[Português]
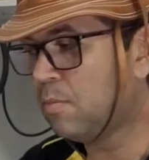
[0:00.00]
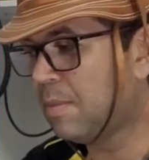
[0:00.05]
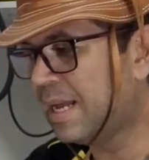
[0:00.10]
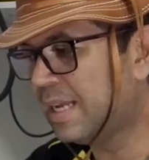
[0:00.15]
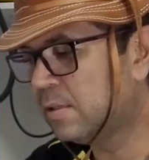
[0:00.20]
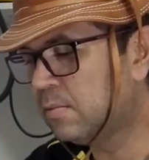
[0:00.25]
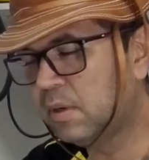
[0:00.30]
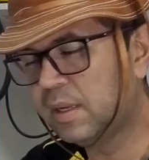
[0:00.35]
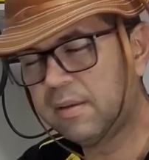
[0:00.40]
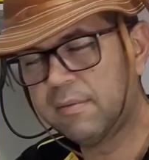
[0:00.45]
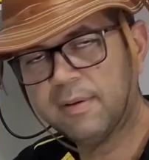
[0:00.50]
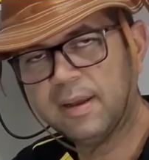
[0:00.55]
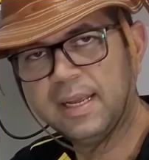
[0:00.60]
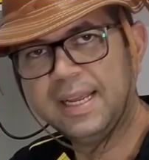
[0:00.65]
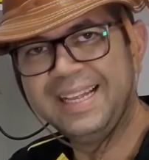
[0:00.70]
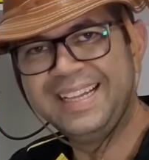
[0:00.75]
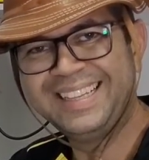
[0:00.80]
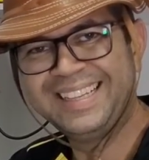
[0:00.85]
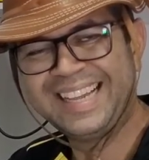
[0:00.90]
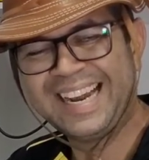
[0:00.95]
O máximo que
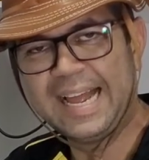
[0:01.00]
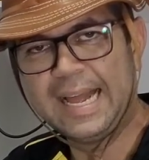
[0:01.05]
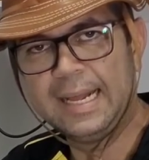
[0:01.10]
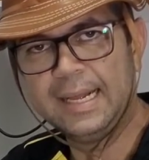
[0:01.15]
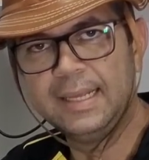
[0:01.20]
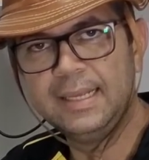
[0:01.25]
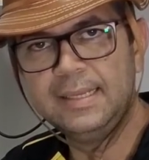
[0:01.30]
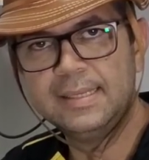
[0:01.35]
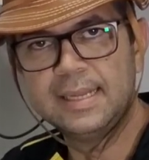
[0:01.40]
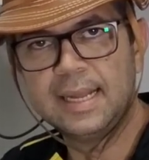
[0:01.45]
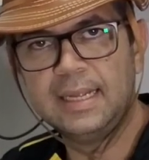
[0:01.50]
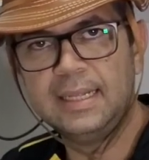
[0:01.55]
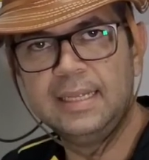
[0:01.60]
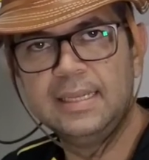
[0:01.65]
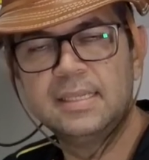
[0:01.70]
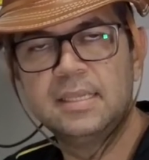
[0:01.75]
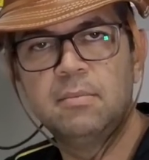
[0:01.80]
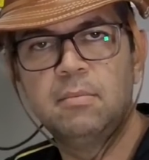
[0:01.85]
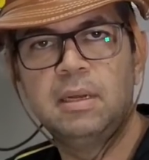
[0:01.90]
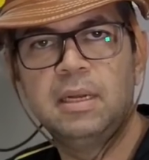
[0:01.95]
vai entrar e
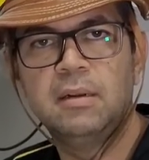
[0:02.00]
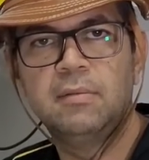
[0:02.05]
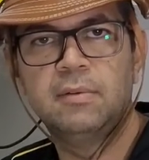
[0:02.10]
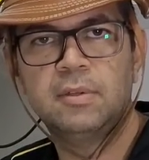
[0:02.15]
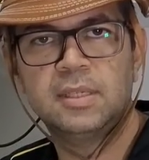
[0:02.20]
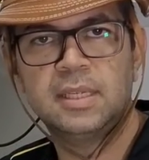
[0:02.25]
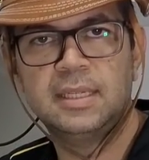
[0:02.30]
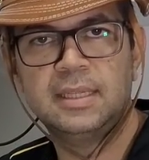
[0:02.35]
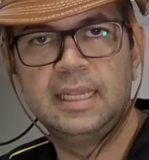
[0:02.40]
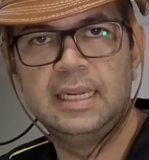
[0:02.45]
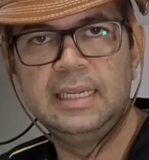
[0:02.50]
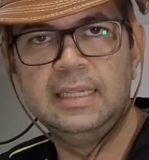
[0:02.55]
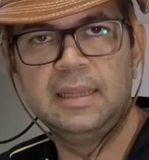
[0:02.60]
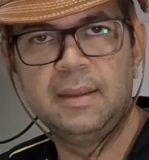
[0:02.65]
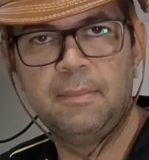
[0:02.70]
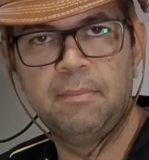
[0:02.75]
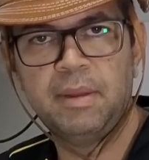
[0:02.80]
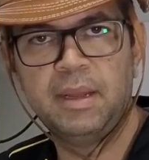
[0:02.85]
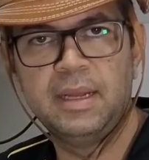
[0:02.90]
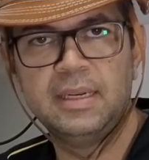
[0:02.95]
sair desse banco vão ser
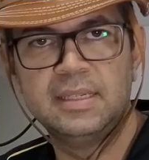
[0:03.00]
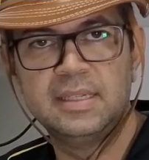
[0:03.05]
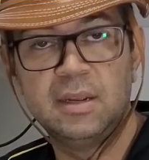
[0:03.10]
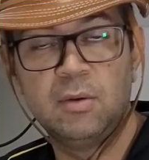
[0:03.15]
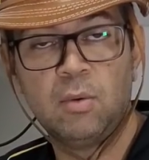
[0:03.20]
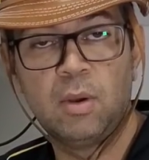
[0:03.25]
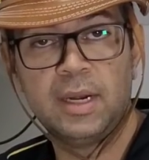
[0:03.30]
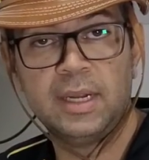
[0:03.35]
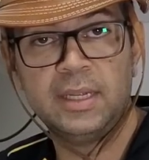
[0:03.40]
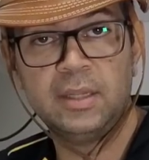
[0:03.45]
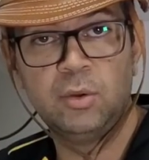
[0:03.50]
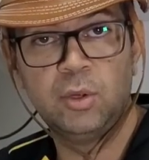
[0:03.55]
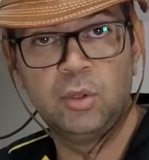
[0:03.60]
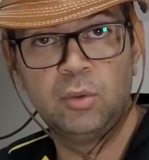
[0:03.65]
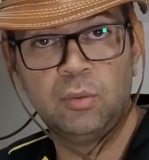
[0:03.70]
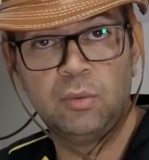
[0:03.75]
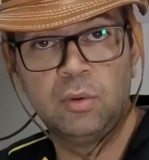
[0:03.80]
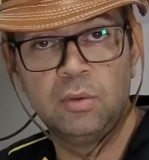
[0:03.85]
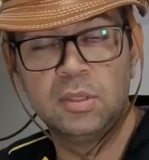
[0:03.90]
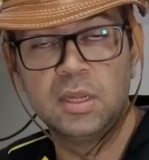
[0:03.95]
30 amperes em
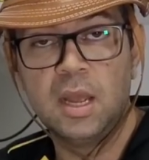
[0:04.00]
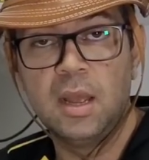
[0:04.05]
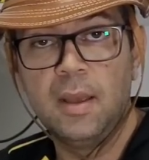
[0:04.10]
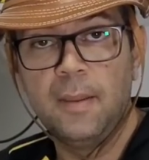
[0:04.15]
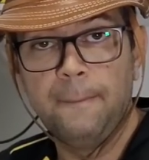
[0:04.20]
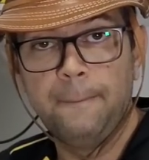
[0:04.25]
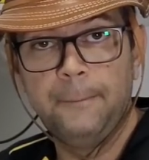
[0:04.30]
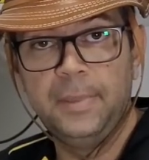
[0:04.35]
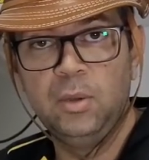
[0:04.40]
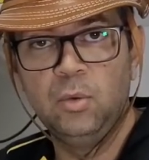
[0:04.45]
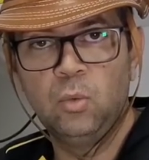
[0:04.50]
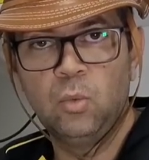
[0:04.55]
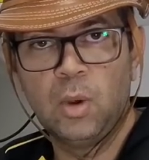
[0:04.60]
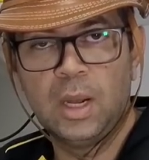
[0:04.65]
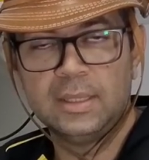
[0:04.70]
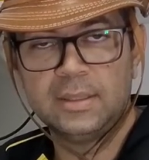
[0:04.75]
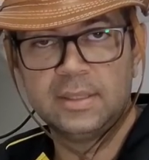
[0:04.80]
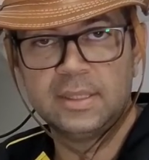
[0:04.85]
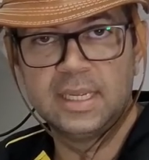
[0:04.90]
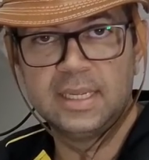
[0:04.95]
48 volts,
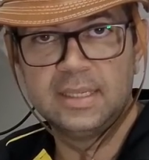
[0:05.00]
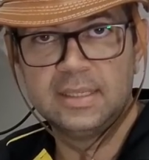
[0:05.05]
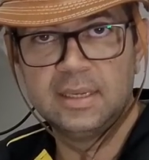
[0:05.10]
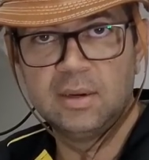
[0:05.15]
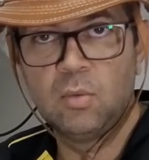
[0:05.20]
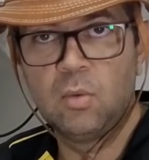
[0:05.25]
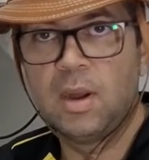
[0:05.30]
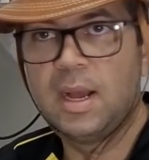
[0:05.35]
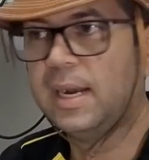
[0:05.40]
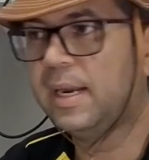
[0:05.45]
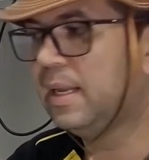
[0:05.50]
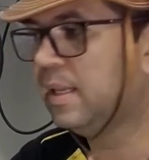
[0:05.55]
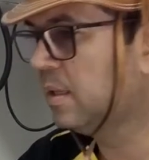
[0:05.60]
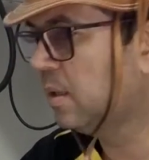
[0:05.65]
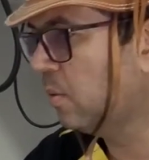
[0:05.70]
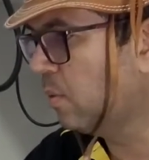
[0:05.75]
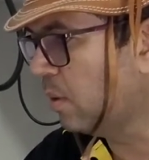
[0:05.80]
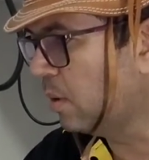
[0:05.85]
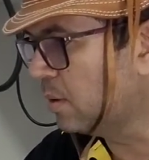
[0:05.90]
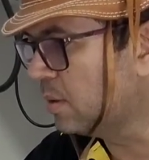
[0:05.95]

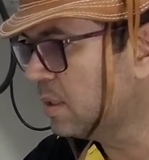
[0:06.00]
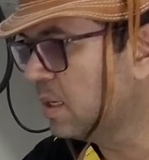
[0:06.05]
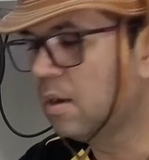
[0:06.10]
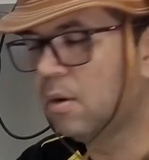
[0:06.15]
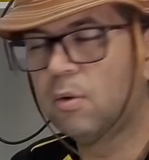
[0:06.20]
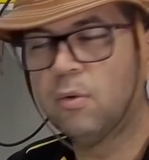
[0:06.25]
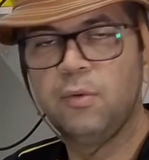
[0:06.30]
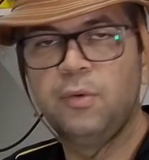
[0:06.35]
1440 watts.